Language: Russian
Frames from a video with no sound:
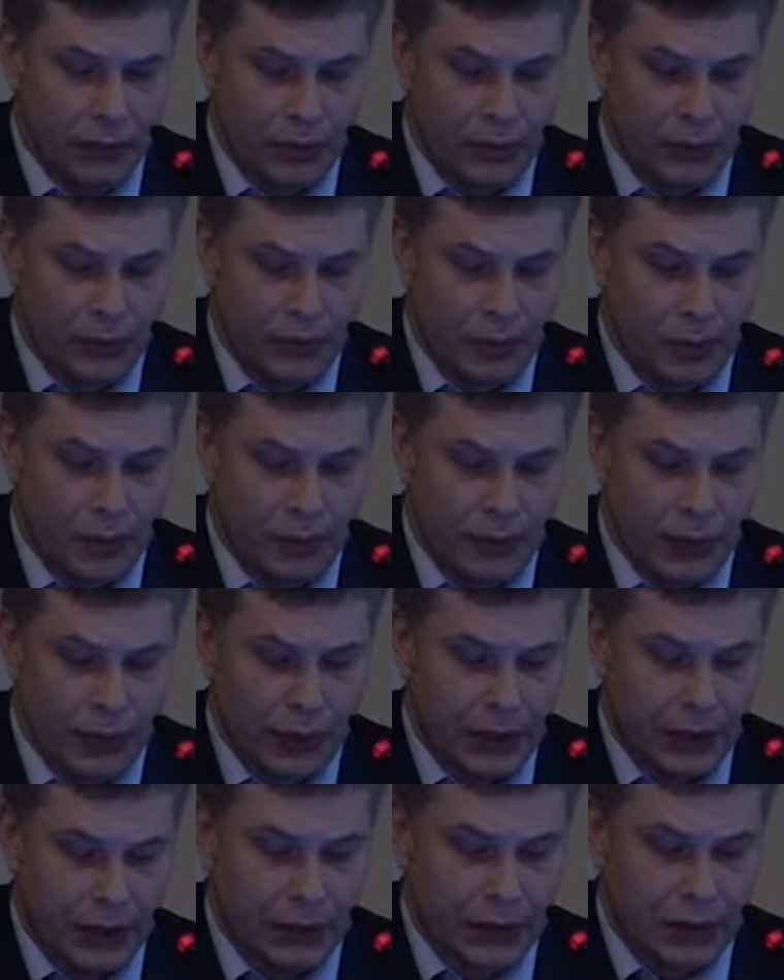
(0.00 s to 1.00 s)
который мы
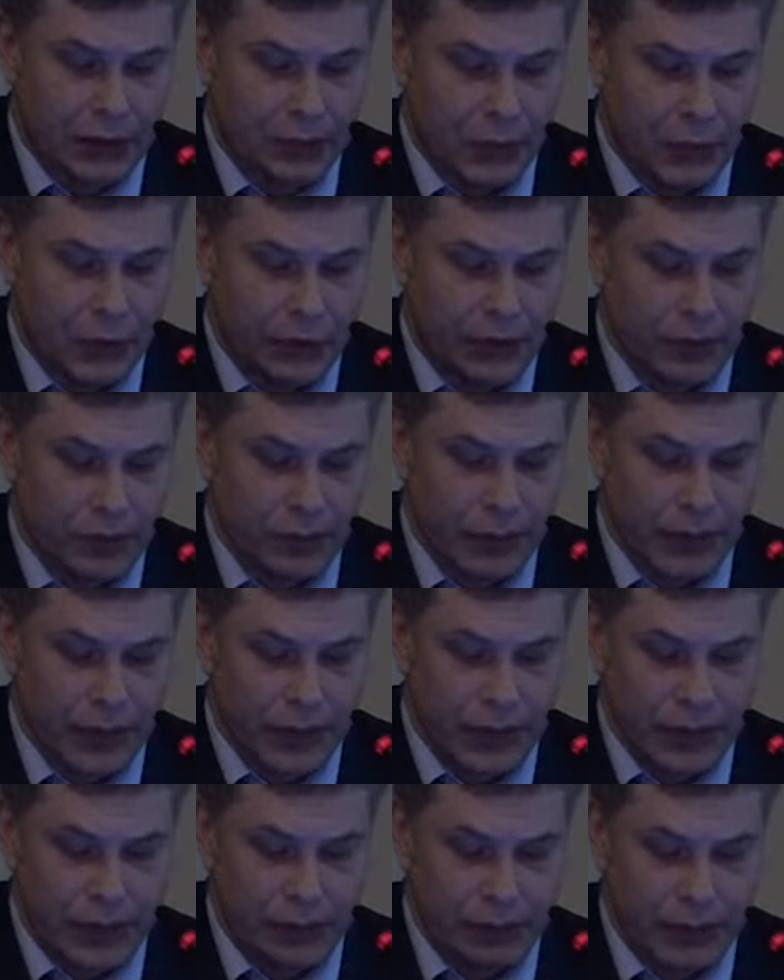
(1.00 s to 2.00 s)
выполнили с
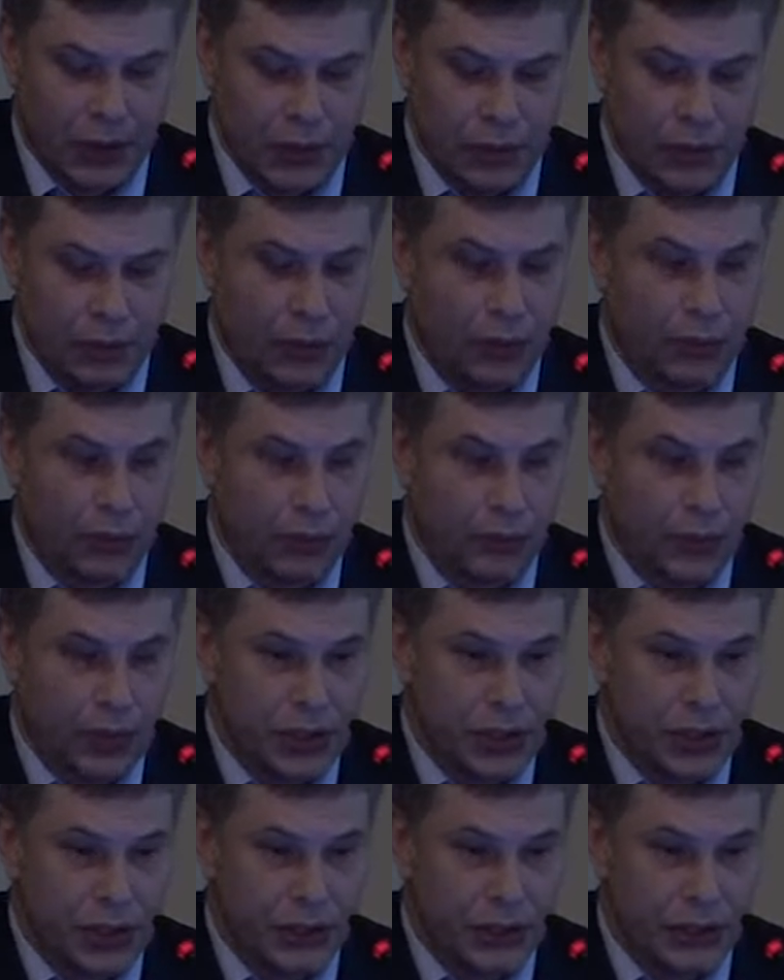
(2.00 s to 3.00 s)
использованием пластики большой
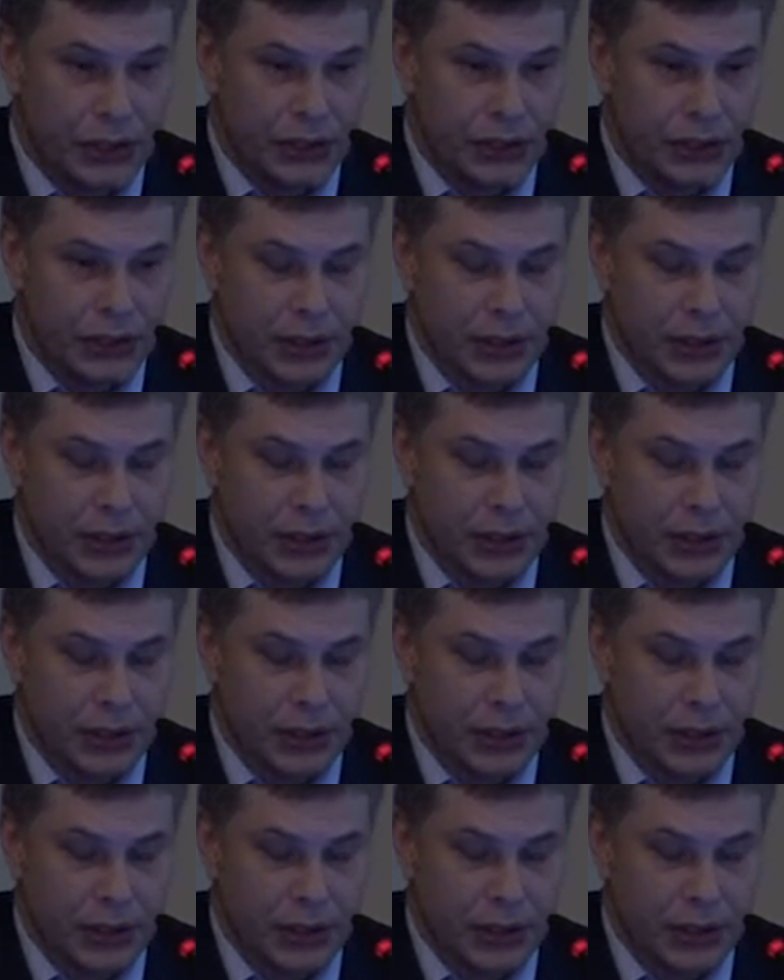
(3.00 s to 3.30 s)
грудной мышцы.